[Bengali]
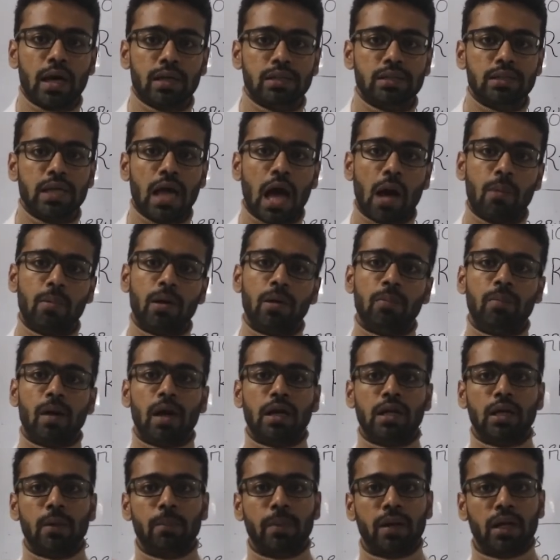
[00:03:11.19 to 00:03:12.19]
লাংসকে আবার
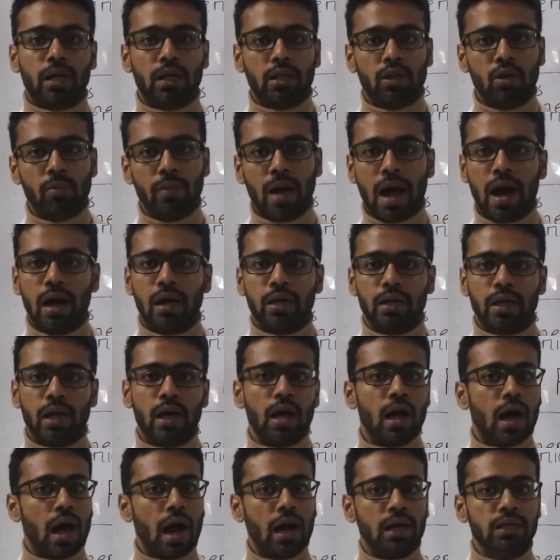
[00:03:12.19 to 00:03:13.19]
ব্লাডটা পাঠাতে হবে হার্টে
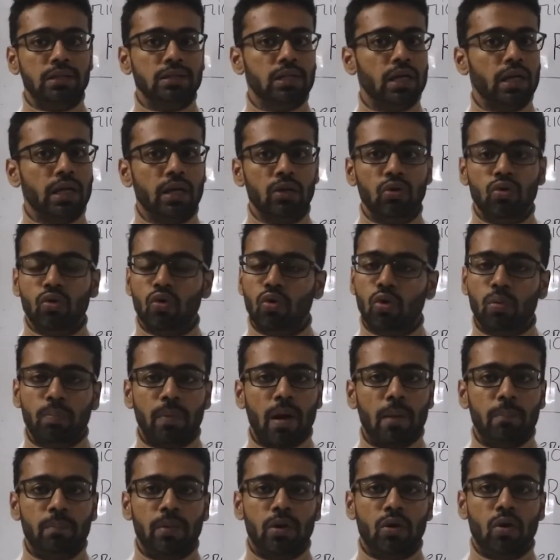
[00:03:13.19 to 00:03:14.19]
হার্ট ছাড়া কিন্তু কোনো
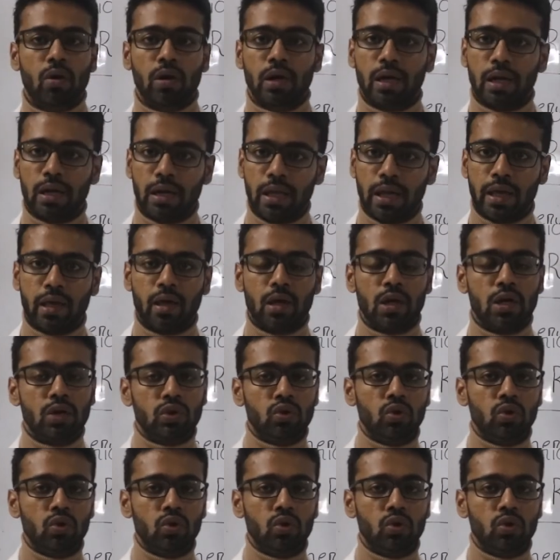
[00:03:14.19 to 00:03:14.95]
পাম্পিং অর্গান নেই